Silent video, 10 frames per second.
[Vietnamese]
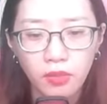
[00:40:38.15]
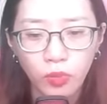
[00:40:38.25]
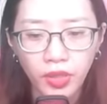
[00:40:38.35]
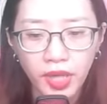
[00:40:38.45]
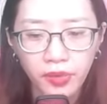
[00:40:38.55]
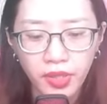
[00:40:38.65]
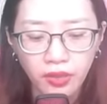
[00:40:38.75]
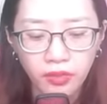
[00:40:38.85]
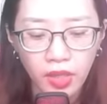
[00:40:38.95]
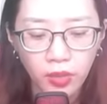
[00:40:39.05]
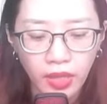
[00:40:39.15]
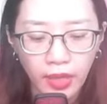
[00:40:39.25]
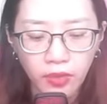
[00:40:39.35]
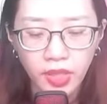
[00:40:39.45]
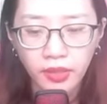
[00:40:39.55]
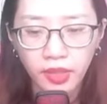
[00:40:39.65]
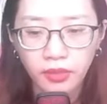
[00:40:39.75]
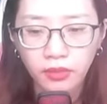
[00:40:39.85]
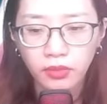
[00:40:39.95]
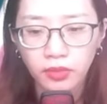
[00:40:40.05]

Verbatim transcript: Mũi đạo nhân thều thào lên tiếng.